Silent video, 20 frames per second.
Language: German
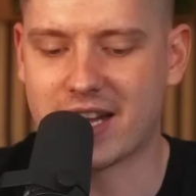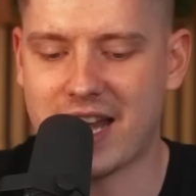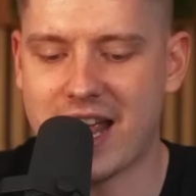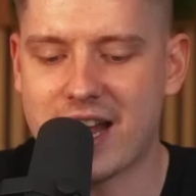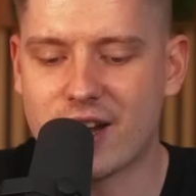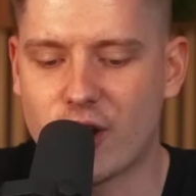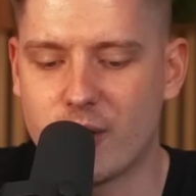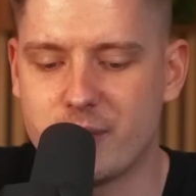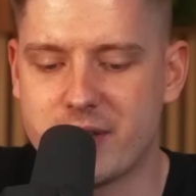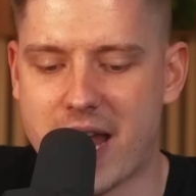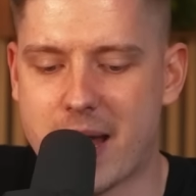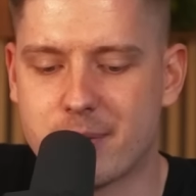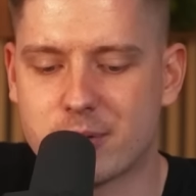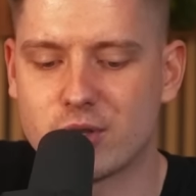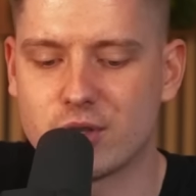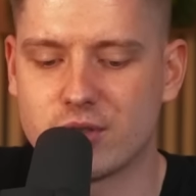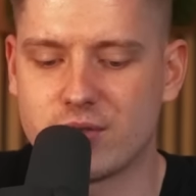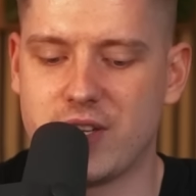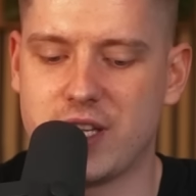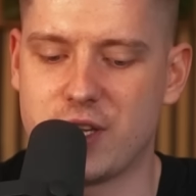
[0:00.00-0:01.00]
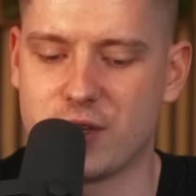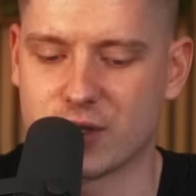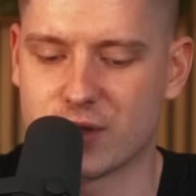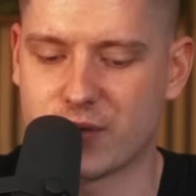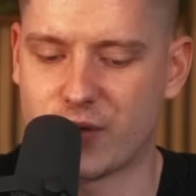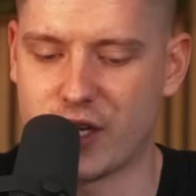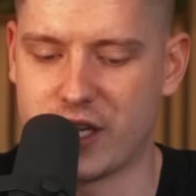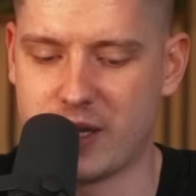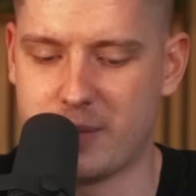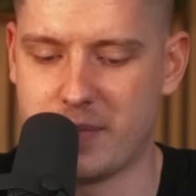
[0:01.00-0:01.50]
klar kommen die Abschlussvideos
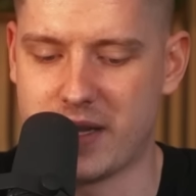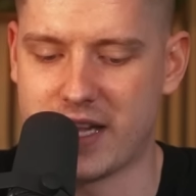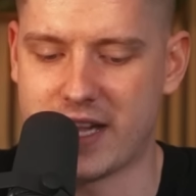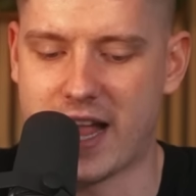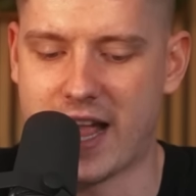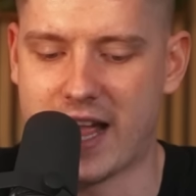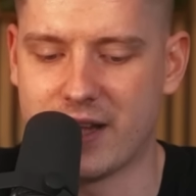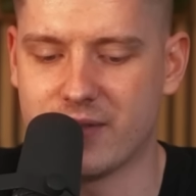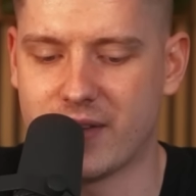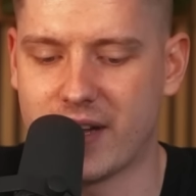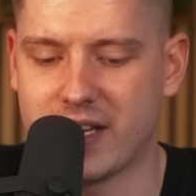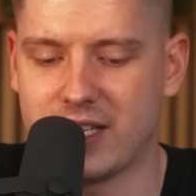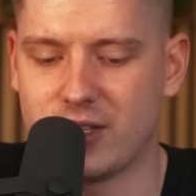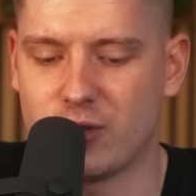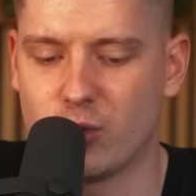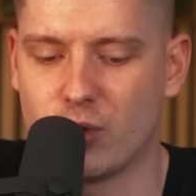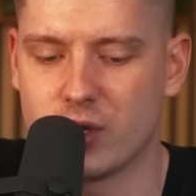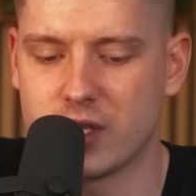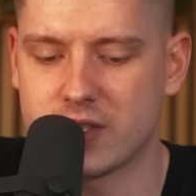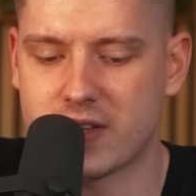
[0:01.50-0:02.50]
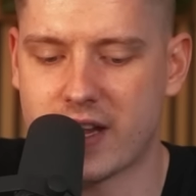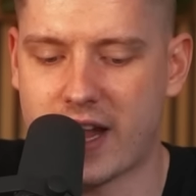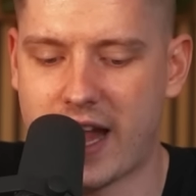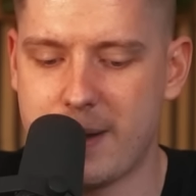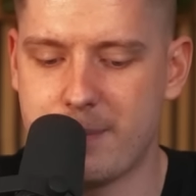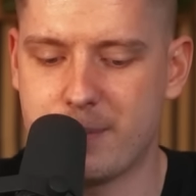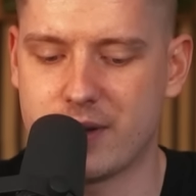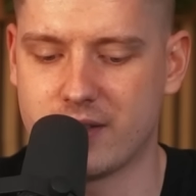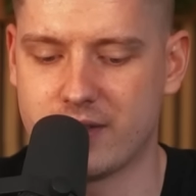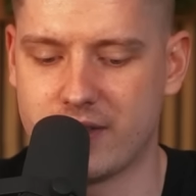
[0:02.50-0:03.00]
von dem Mega an, weil die
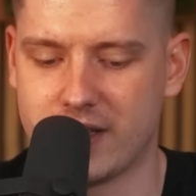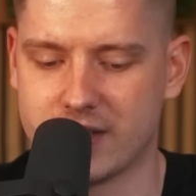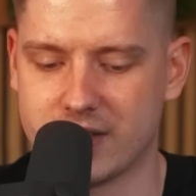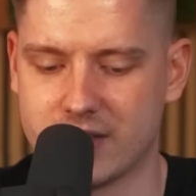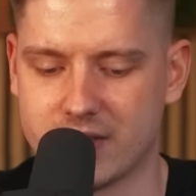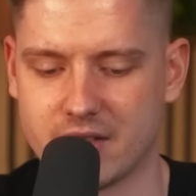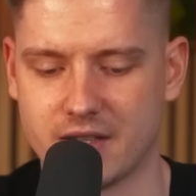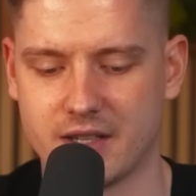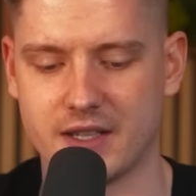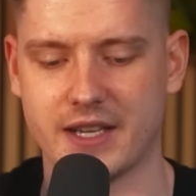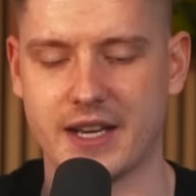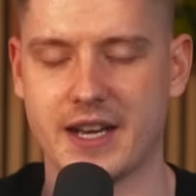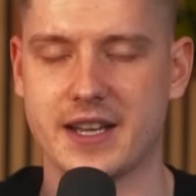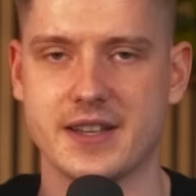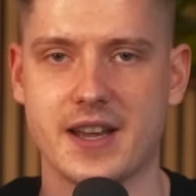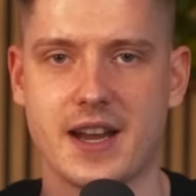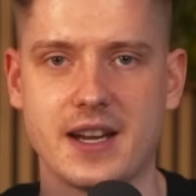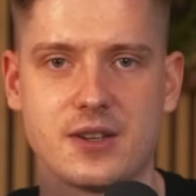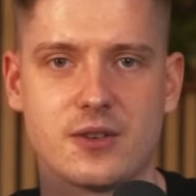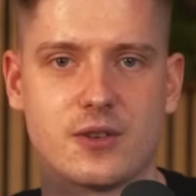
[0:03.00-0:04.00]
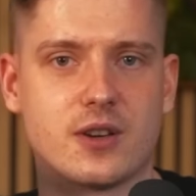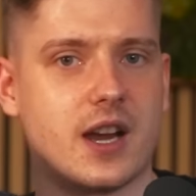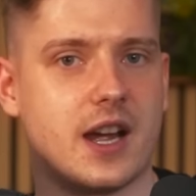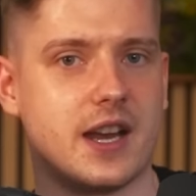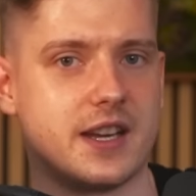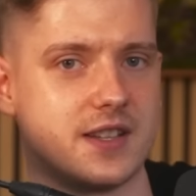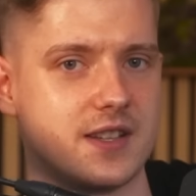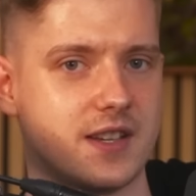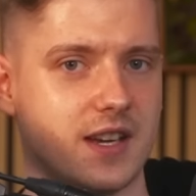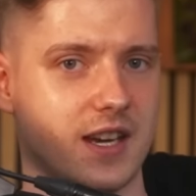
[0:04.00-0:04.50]
todesgehypt gewesen sind. Ja, da sage ich auch
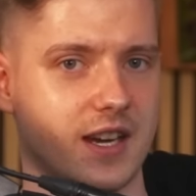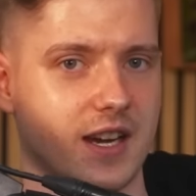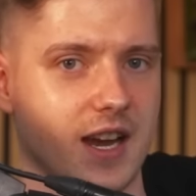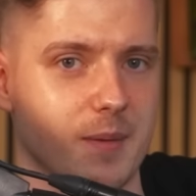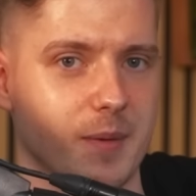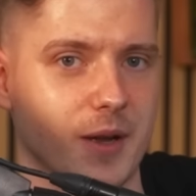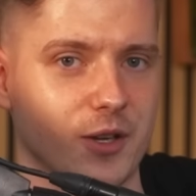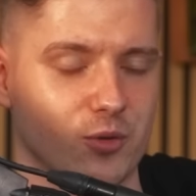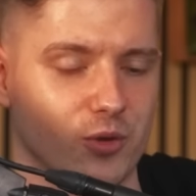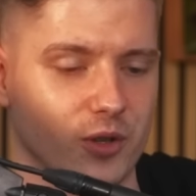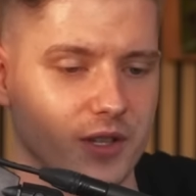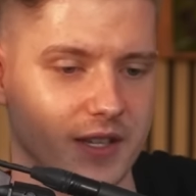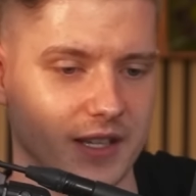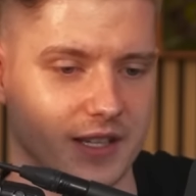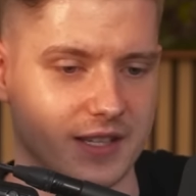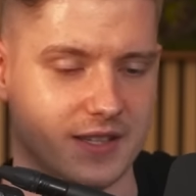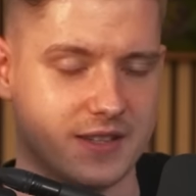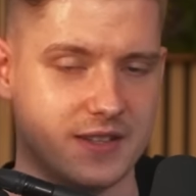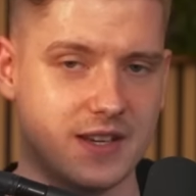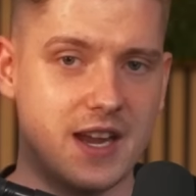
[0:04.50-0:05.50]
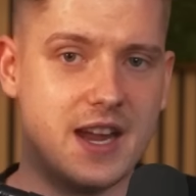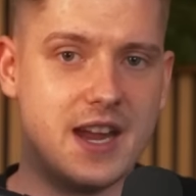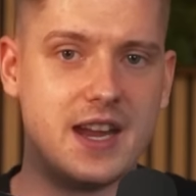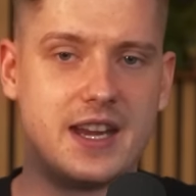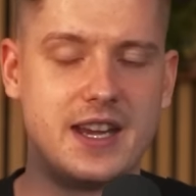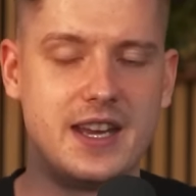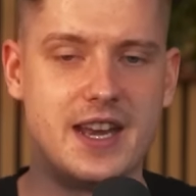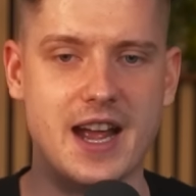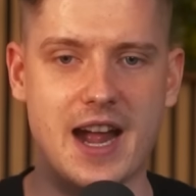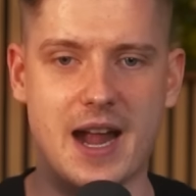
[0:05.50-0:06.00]
gar nichts gegen. Aber Jules hat es
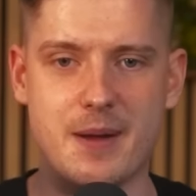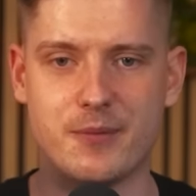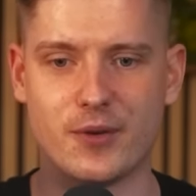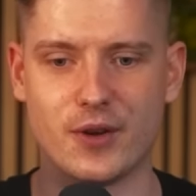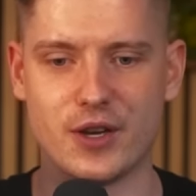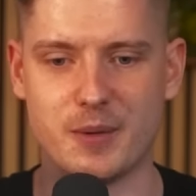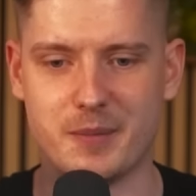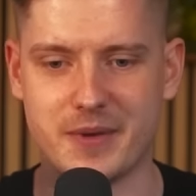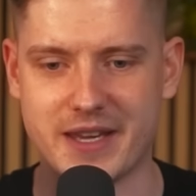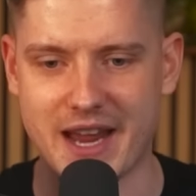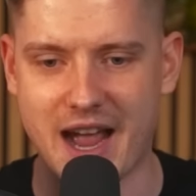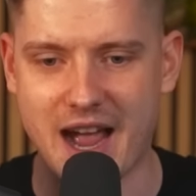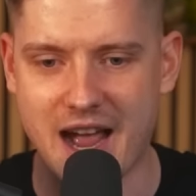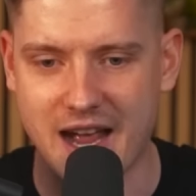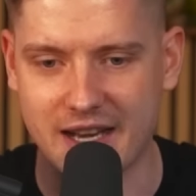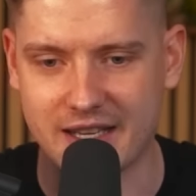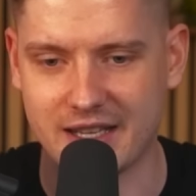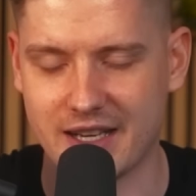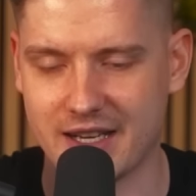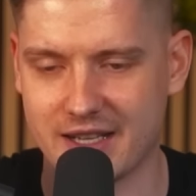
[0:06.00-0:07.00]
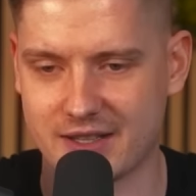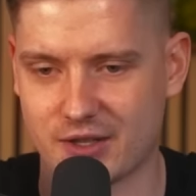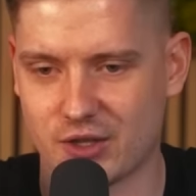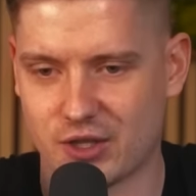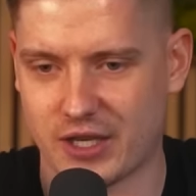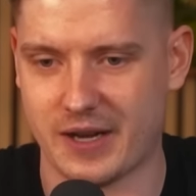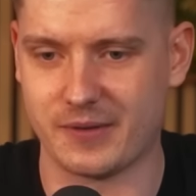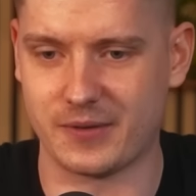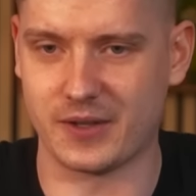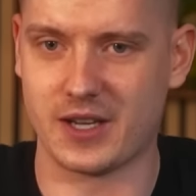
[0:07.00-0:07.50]
innerhalb von einem Jahr hat er das
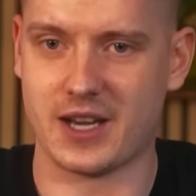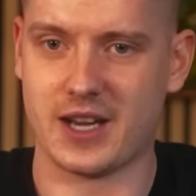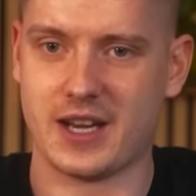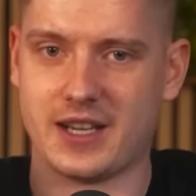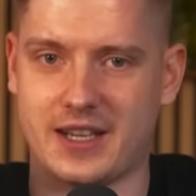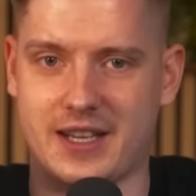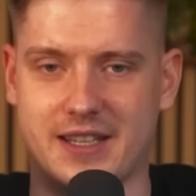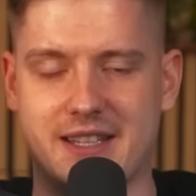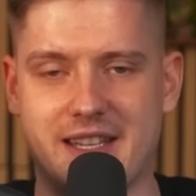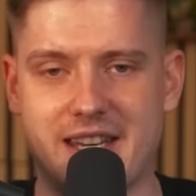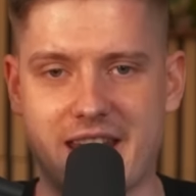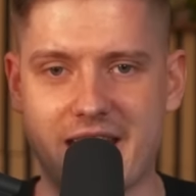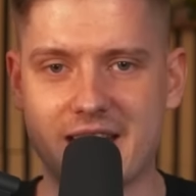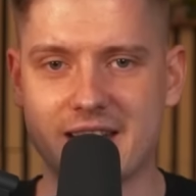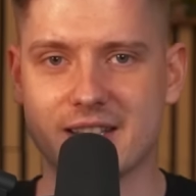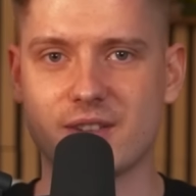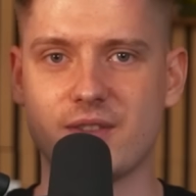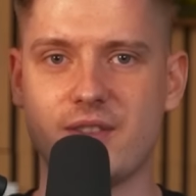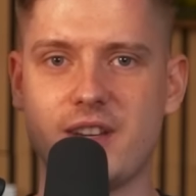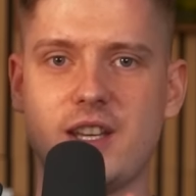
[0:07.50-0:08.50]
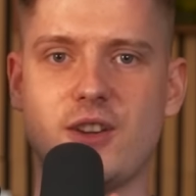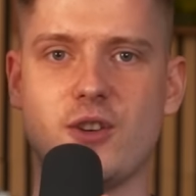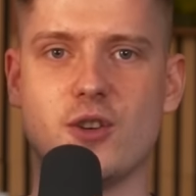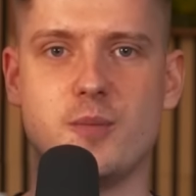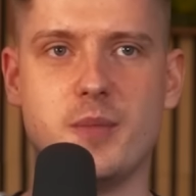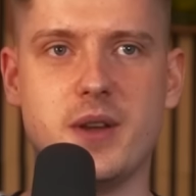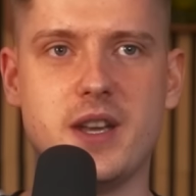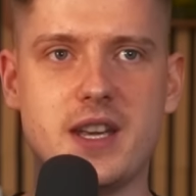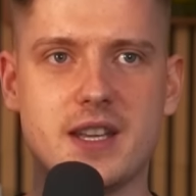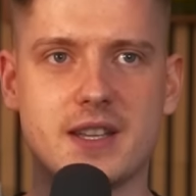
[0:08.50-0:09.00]
geschafft, dass jedes Video
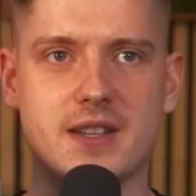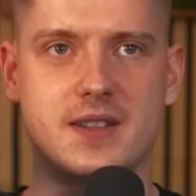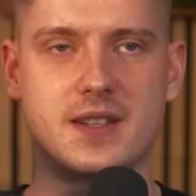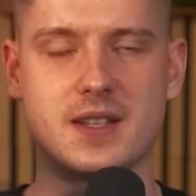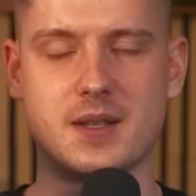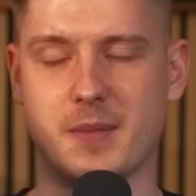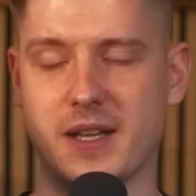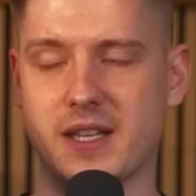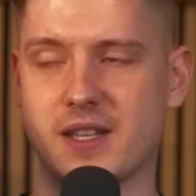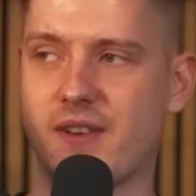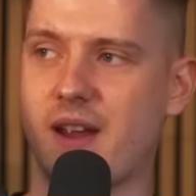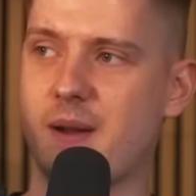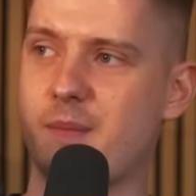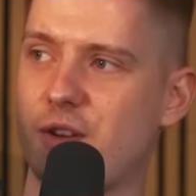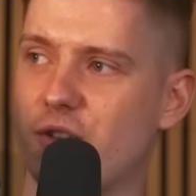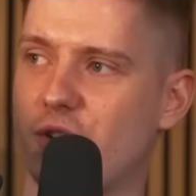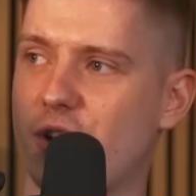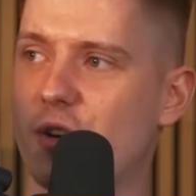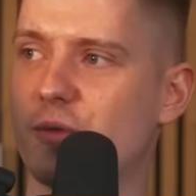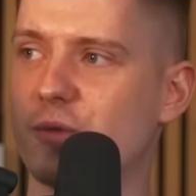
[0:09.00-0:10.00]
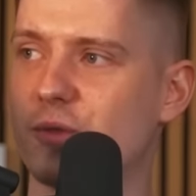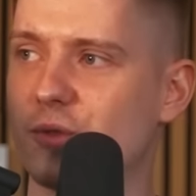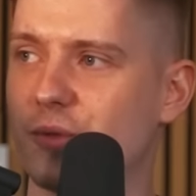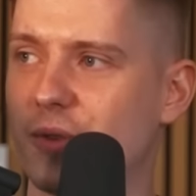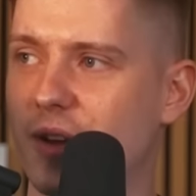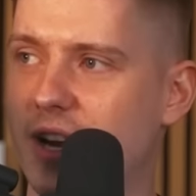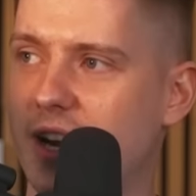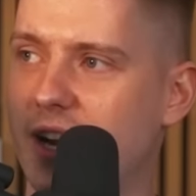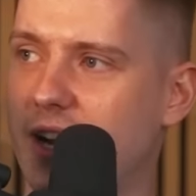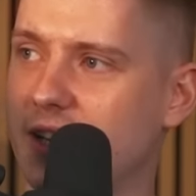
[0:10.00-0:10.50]
mindestens mal zwei Millionen
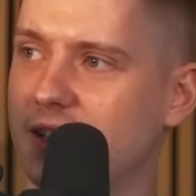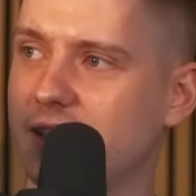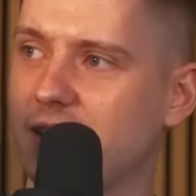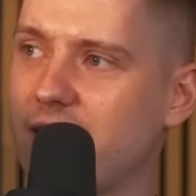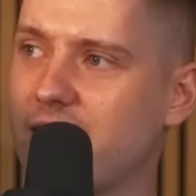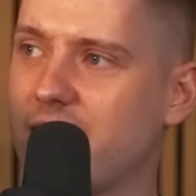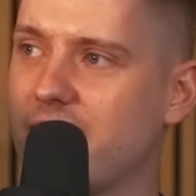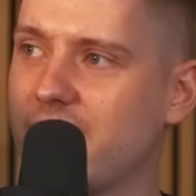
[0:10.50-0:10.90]
Aufrufe erreicht.